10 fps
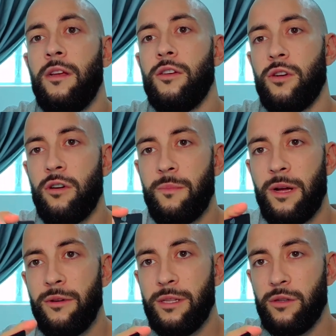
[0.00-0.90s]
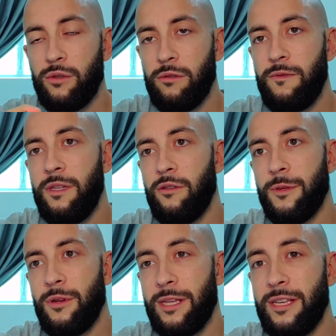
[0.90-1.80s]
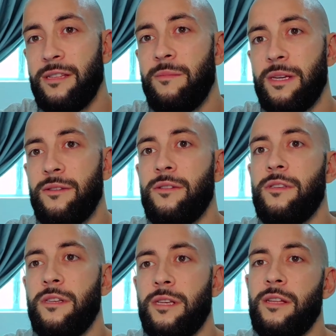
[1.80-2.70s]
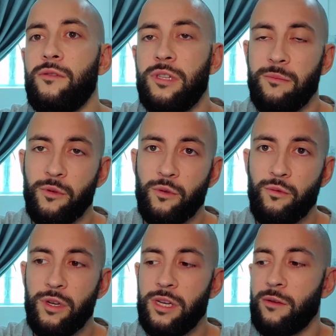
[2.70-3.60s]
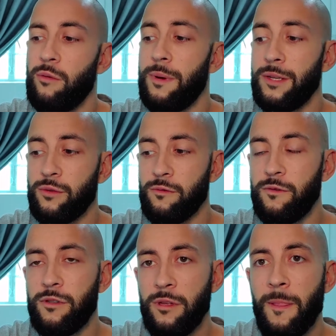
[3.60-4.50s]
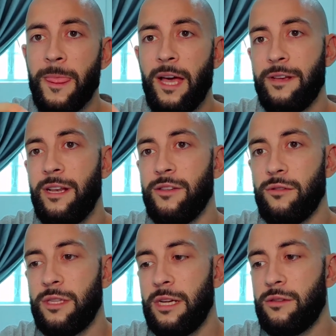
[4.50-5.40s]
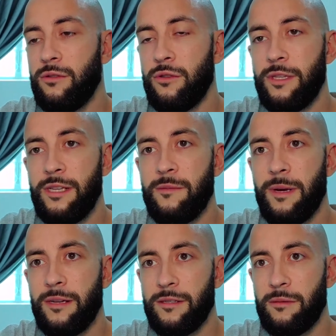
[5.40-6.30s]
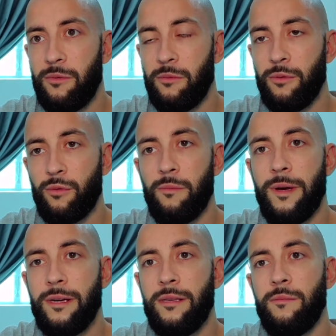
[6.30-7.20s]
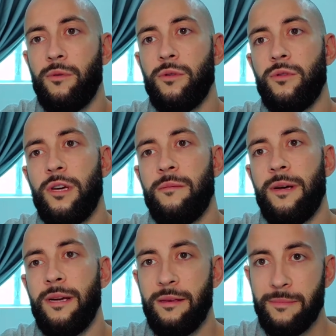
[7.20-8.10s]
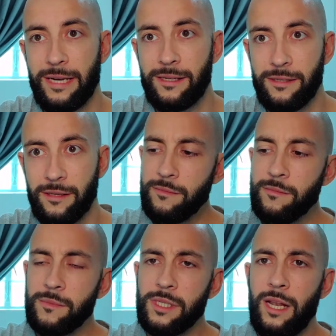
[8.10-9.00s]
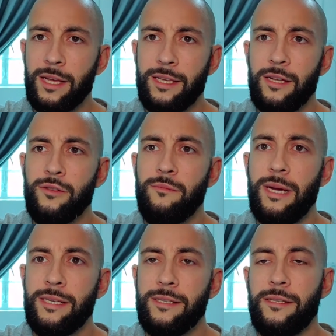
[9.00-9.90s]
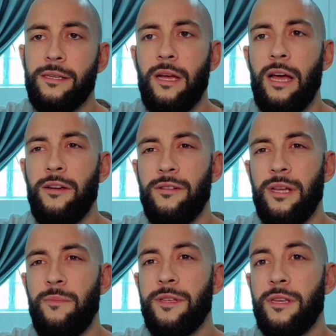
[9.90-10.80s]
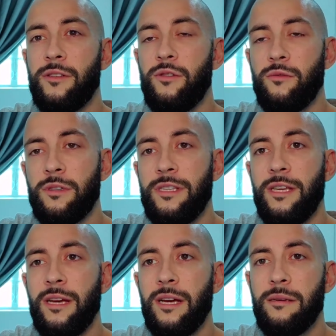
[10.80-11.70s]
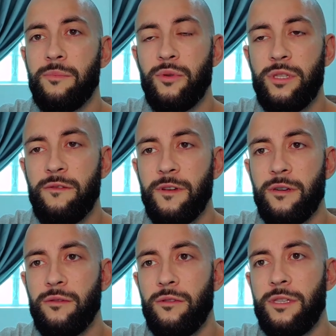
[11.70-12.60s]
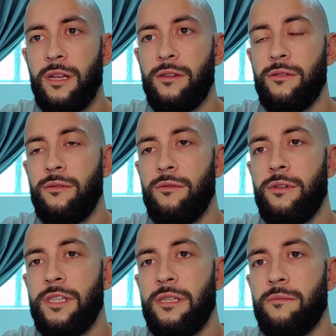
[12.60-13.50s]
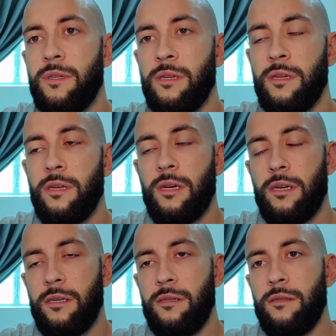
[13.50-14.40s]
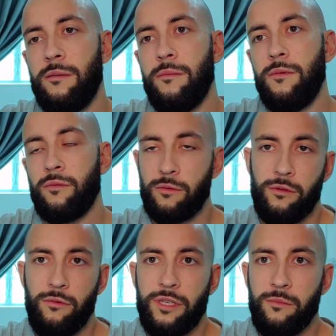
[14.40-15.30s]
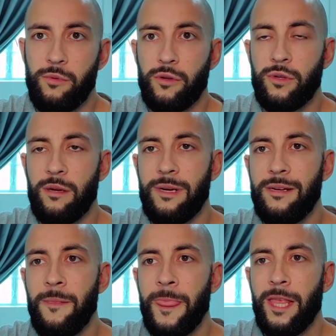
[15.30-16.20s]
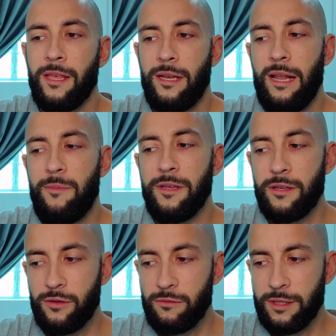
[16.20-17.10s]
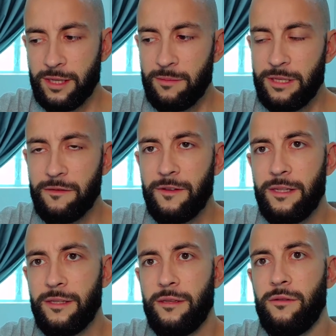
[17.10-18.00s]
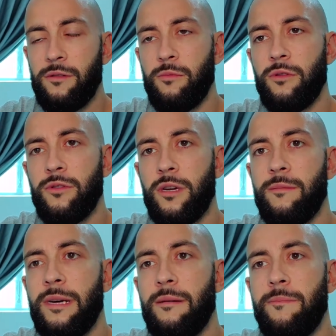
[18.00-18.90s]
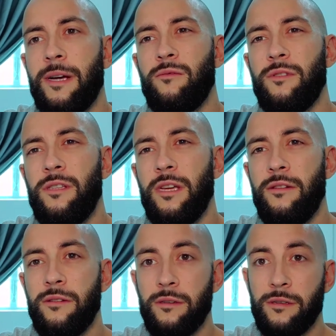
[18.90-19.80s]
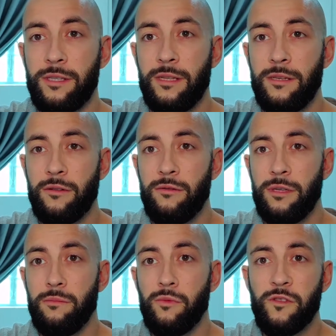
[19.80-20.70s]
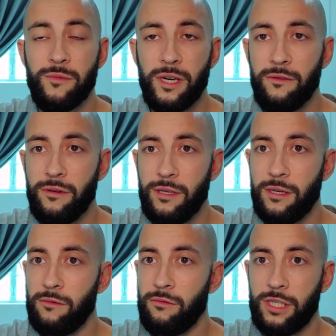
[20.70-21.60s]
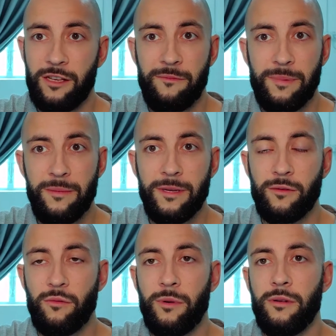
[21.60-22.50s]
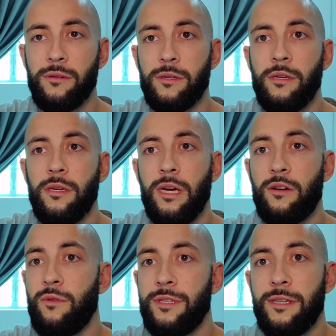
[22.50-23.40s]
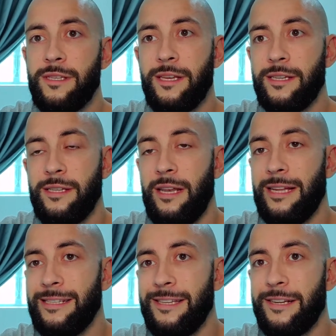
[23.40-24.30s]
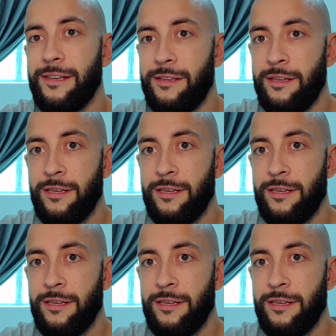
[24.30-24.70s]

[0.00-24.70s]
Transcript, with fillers: J'en reparlerai dans une autre vidéo parce que la carte Max, c'est une carte que j'aime beaucoup et je la compare souvent avec les autres cartes que je teste. Par exemple, on peut comparer Boursorama et Max la carte Max a une application qui est un peu différente de celle de Ultime, euh, donc Ultime Boursorama. L'application est très bien faite de Boursorama, par contre il y a une catégorie mouvement à venir où j'arrive pas bien à comprendre à quoi ça sert et l'intérêt.